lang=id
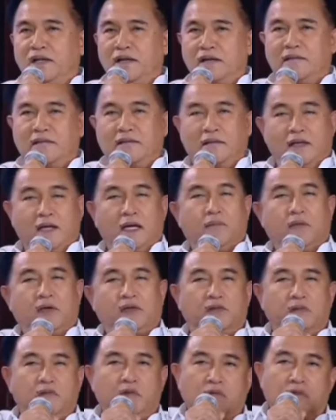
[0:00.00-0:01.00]
miliar,
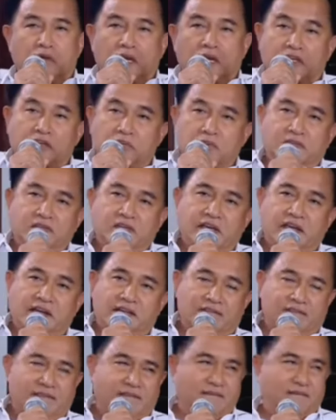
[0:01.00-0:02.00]
apa 19
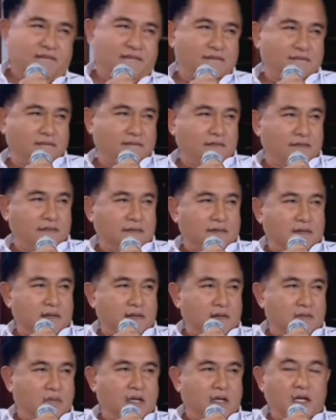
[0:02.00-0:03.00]
persen
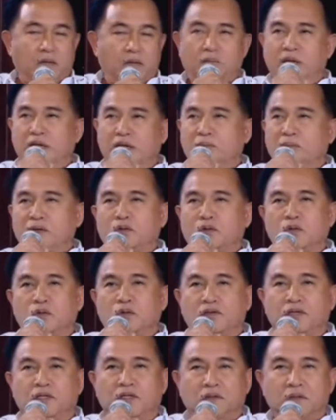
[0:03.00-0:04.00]
PDP
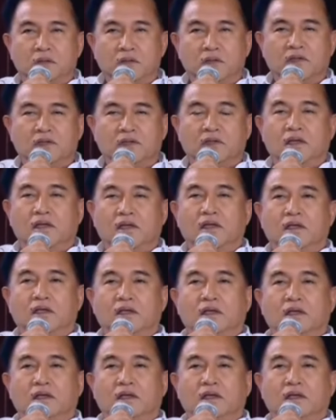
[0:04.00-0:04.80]
dapat kursi itu